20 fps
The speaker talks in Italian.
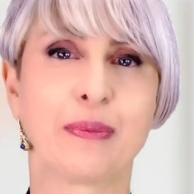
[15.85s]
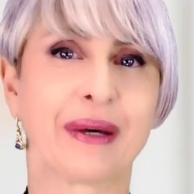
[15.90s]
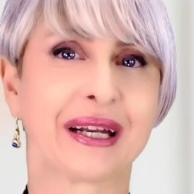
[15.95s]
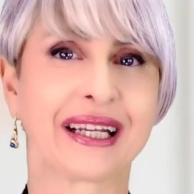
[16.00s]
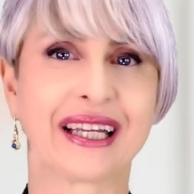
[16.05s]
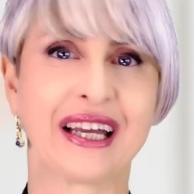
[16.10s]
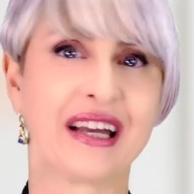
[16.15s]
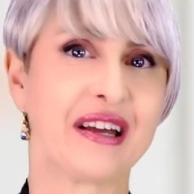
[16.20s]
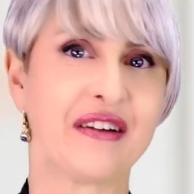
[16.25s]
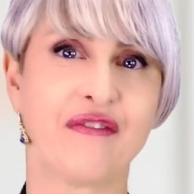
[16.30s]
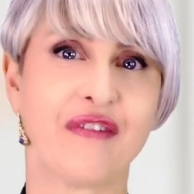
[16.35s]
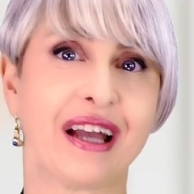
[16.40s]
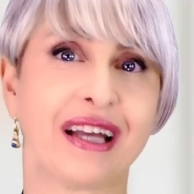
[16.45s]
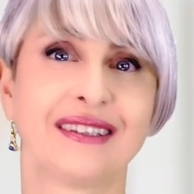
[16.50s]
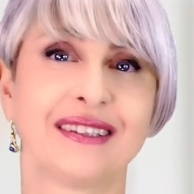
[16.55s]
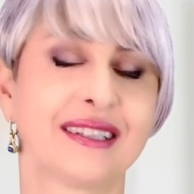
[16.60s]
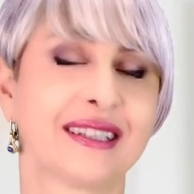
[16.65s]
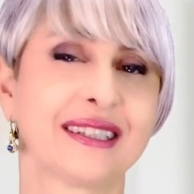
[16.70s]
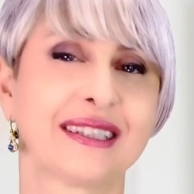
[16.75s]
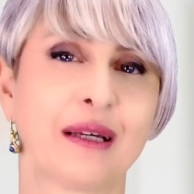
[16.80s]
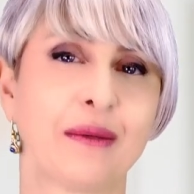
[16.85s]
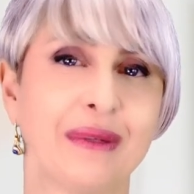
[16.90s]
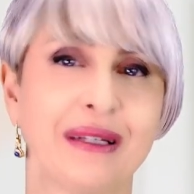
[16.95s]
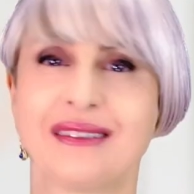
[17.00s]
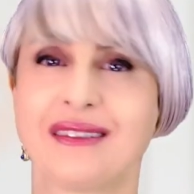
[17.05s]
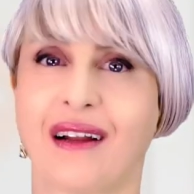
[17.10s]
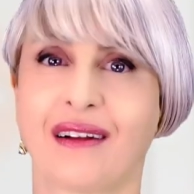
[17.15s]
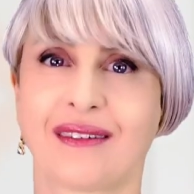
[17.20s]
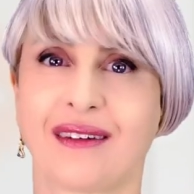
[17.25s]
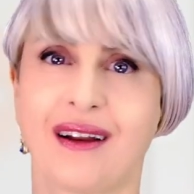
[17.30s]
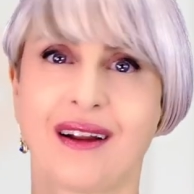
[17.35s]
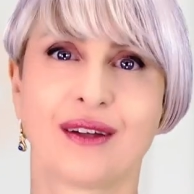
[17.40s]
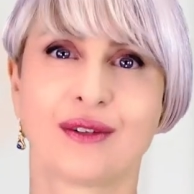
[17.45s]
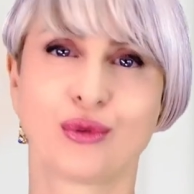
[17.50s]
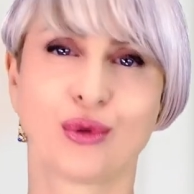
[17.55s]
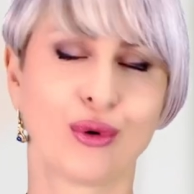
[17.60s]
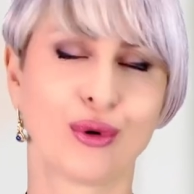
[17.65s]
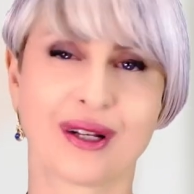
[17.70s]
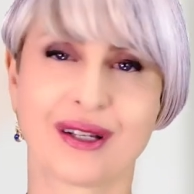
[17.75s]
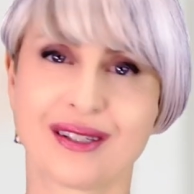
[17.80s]
perché vai direttamente al
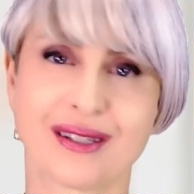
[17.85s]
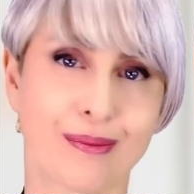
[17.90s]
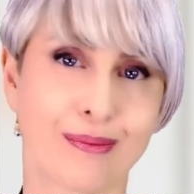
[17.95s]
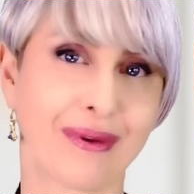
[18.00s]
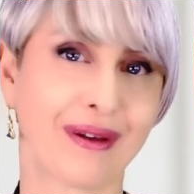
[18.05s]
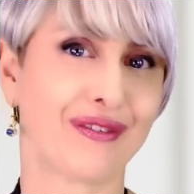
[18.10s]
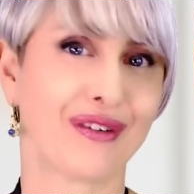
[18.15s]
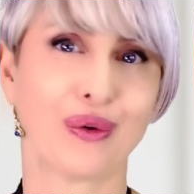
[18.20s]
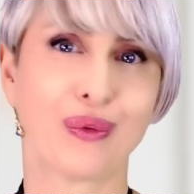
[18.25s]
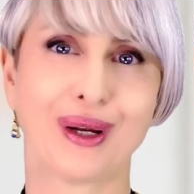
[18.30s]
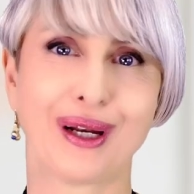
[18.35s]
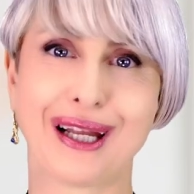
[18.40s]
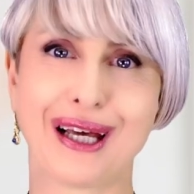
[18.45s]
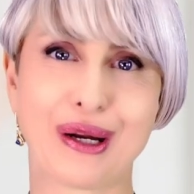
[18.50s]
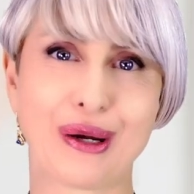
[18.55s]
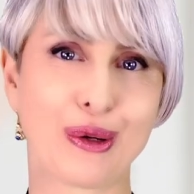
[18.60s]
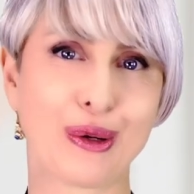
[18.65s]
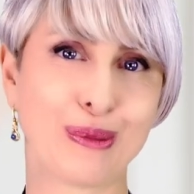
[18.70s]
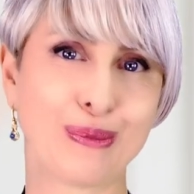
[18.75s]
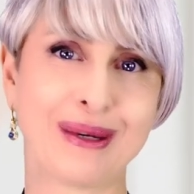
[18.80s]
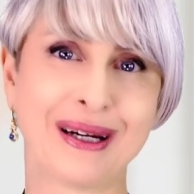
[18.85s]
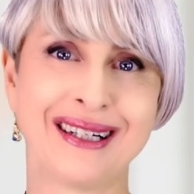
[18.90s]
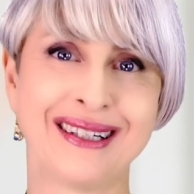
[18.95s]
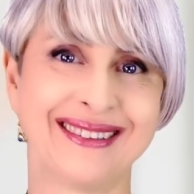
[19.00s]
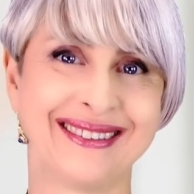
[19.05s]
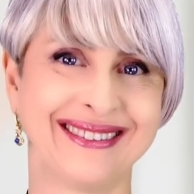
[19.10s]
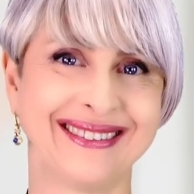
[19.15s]
creatore se bevi quella roba.